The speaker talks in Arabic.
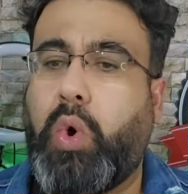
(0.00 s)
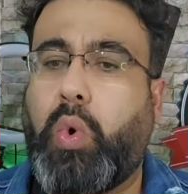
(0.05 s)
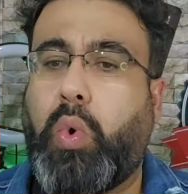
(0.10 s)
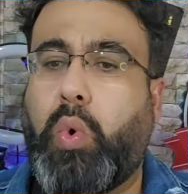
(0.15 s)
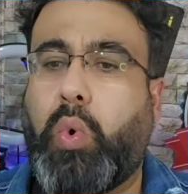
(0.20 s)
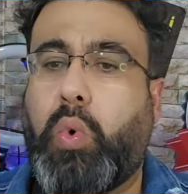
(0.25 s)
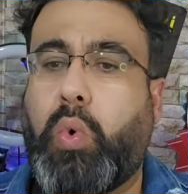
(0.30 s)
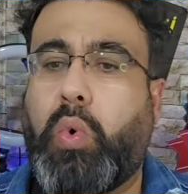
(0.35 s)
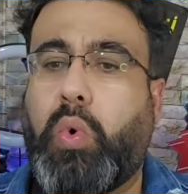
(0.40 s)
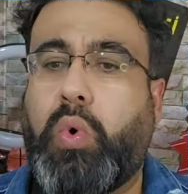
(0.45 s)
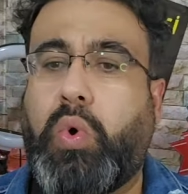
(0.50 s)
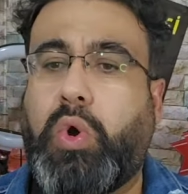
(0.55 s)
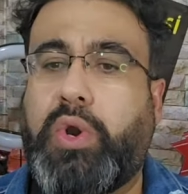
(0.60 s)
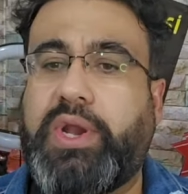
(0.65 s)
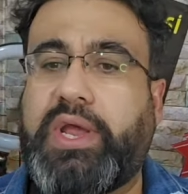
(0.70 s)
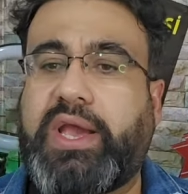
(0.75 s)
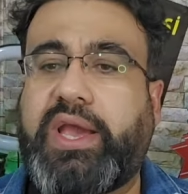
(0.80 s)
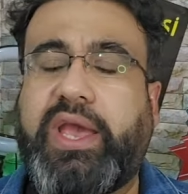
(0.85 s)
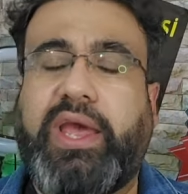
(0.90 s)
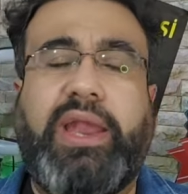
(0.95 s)

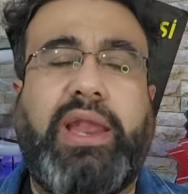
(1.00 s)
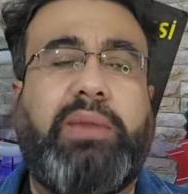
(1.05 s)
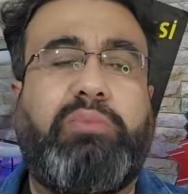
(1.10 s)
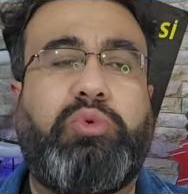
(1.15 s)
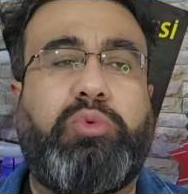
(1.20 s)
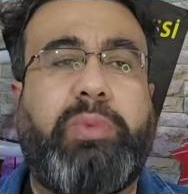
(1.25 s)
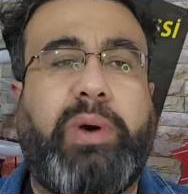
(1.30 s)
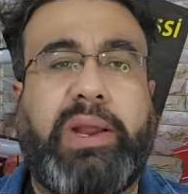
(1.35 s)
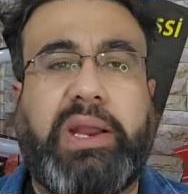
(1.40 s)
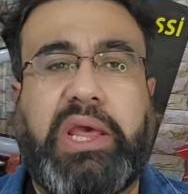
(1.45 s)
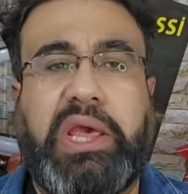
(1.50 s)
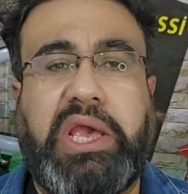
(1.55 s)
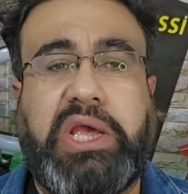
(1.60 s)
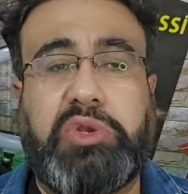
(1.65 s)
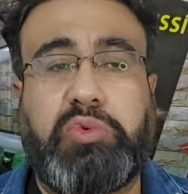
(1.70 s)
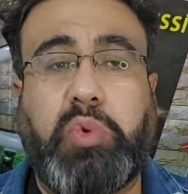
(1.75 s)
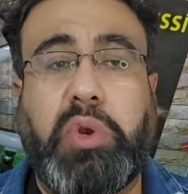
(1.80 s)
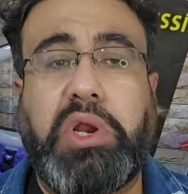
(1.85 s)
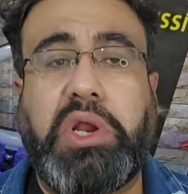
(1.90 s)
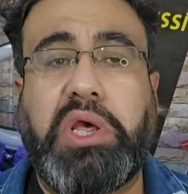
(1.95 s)
ونقل
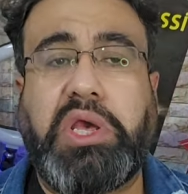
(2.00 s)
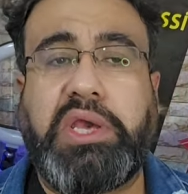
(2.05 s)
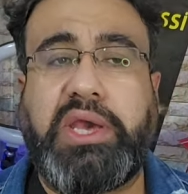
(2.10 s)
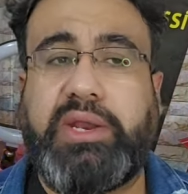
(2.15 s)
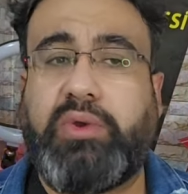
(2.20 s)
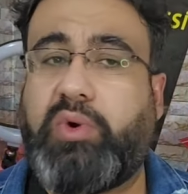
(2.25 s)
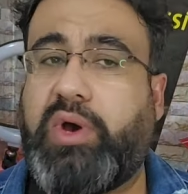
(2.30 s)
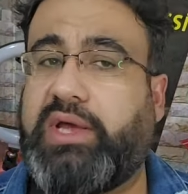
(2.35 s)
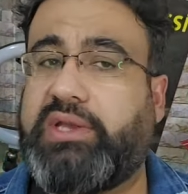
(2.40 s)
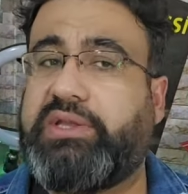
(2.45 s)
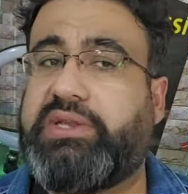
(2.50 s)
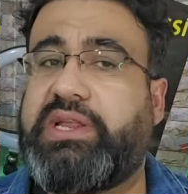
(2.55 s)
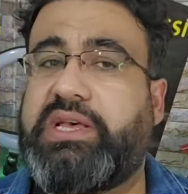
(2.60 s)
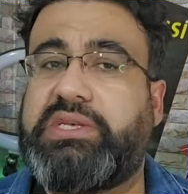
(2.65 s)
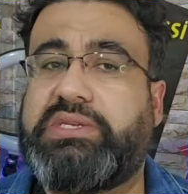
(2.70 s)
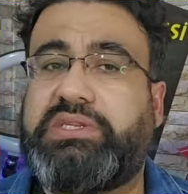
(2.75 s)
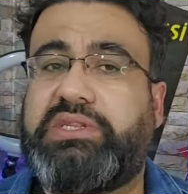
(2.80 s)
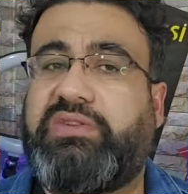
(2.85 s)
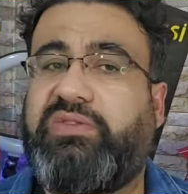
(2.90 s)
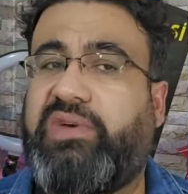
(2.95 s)
مباريات والله أنا واحد
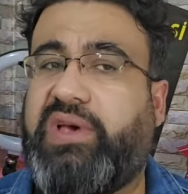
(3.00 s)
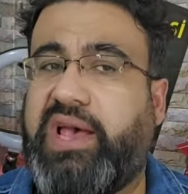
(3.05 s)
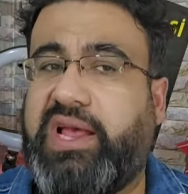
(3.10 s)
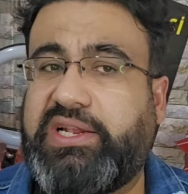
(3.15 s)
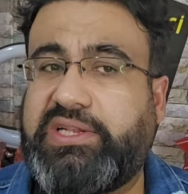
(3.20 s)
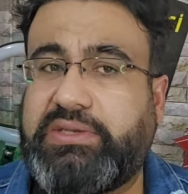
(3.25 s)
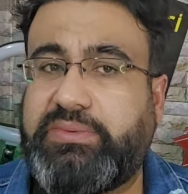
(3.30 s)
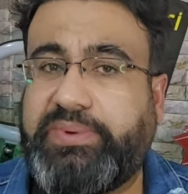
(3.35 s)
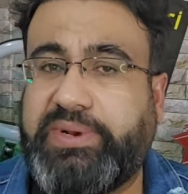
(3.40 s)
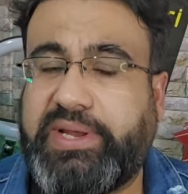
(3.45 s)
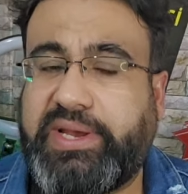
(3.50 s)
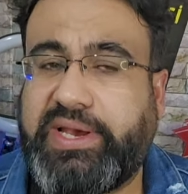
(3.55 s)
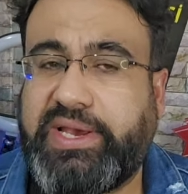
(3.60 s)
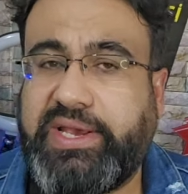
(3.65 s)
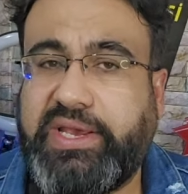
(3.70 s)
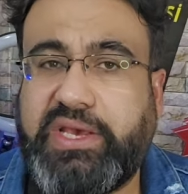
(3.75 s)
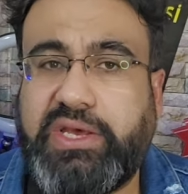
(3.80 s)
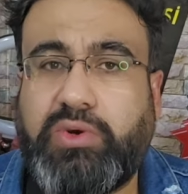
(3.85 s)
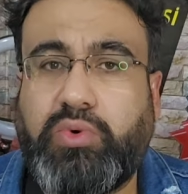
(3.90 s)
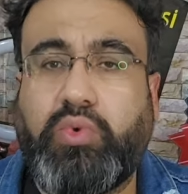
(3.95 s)
الناس تفائلت بالخير